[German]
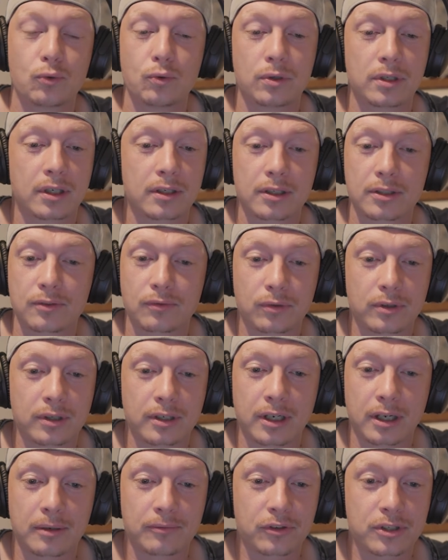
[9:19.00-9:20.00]
so gut an, das wurde
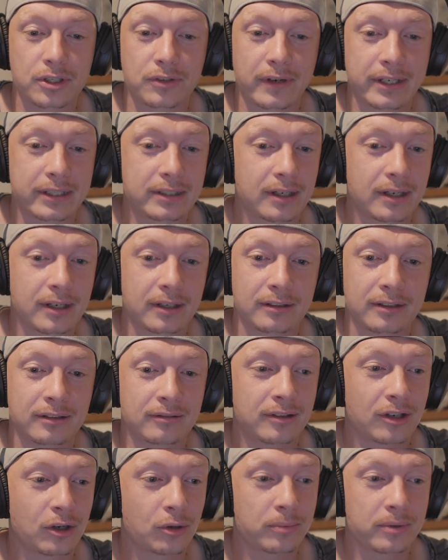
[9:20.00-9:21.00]
innerhalb von zwei
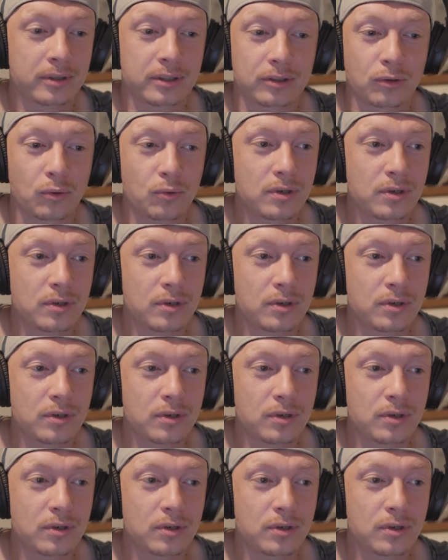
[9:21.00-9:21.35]
Tagen, glaube ich,